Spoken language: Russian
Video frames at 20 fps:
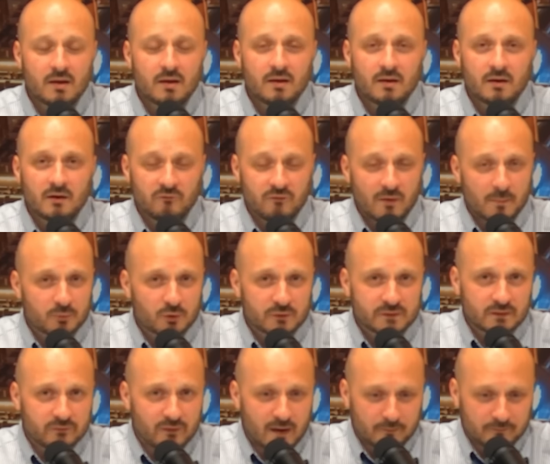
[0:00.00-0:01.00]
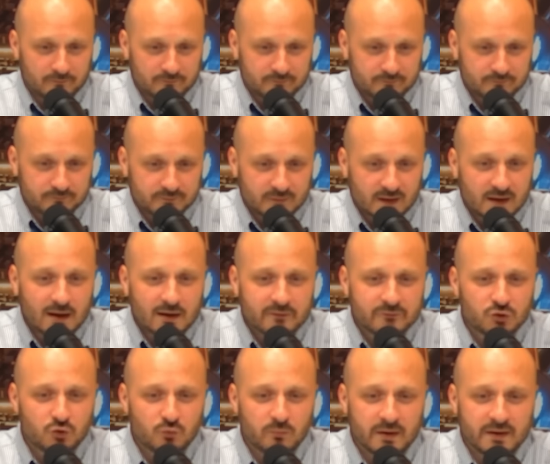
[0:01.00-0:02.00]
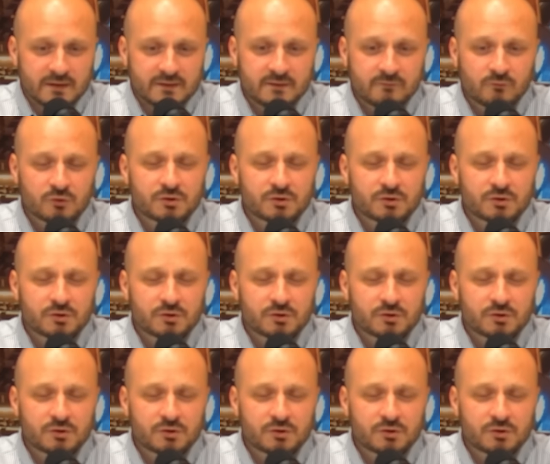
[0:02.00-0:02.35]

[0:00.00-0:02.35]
Вопрос к вам. Как вы думаете, вот